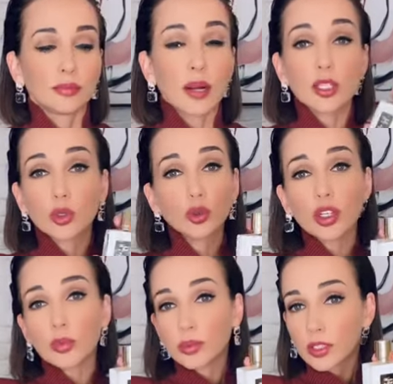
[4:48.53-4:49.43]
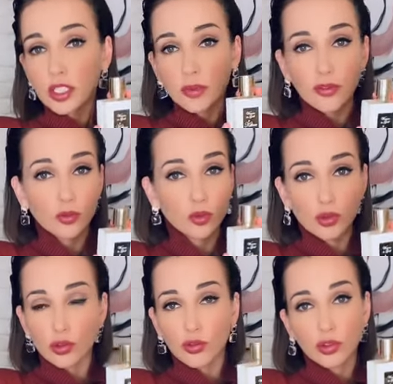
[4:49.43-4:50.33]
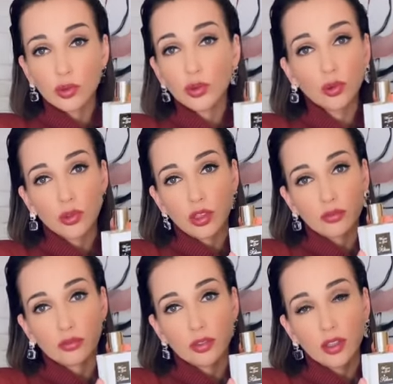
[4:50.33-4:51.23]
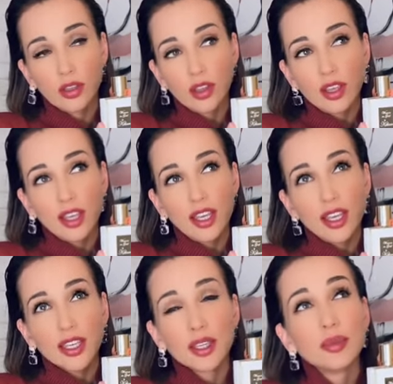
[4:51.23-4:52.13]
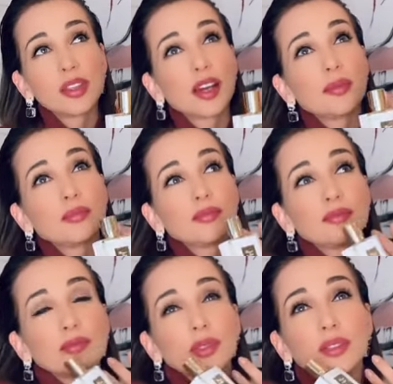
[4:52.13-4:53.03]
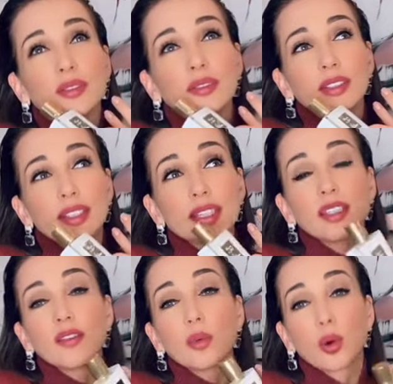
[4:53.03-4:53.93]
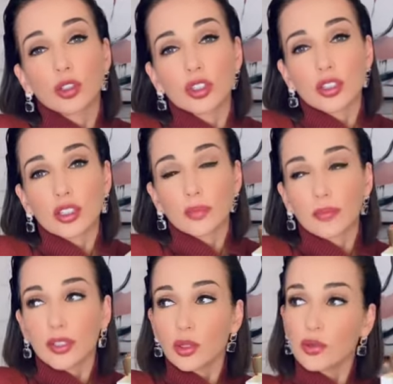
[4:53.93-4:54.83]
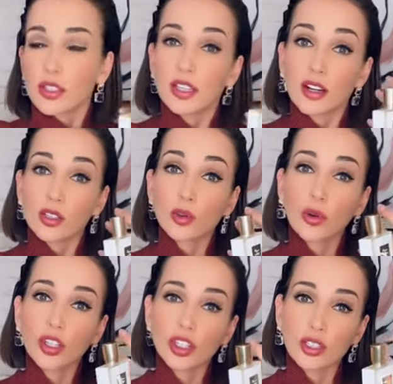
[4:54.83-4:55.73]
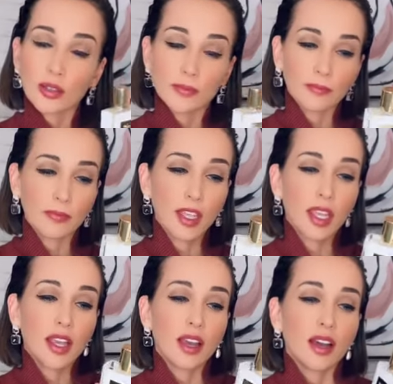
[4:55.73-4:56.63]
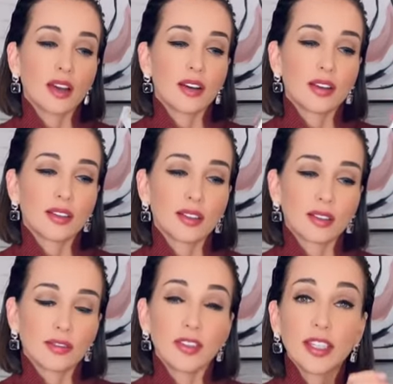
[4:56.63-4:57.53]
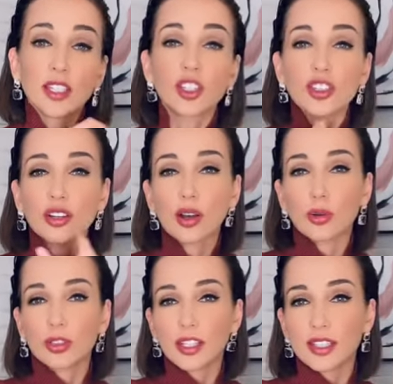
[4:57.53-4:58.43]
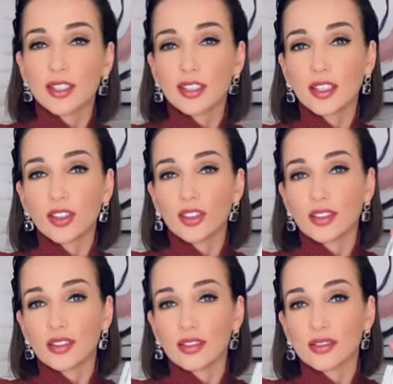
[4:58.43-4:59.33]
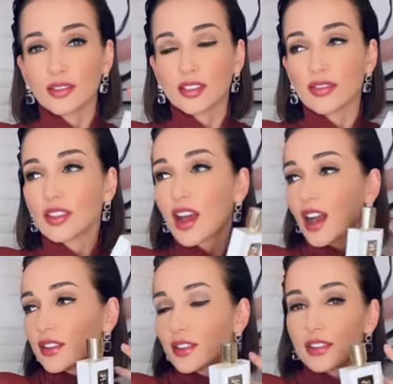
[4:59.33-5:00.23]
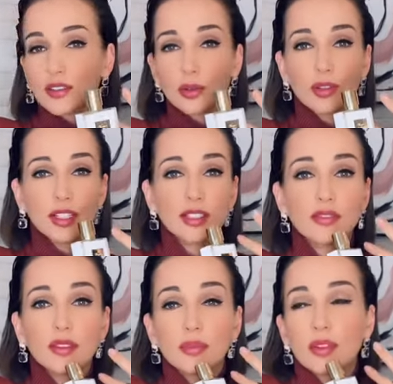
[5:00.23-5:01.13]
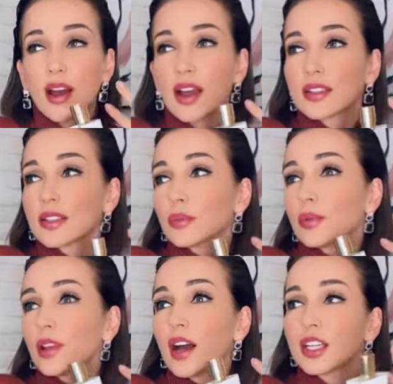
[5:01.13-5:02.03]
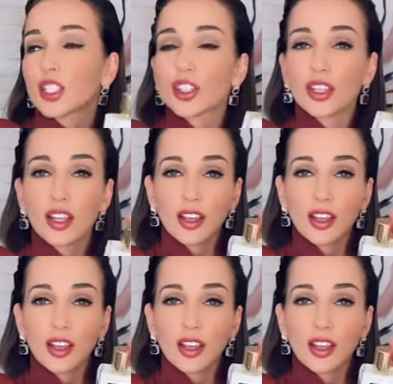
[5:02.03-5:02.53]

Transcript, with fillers: Простушка будет себя в нем чувствовать неуютно. Именно вот если вам хочется почувствовать себя роскошной, а, вечер какой-то осенний, свидание, говорю, красивое платье, плащ.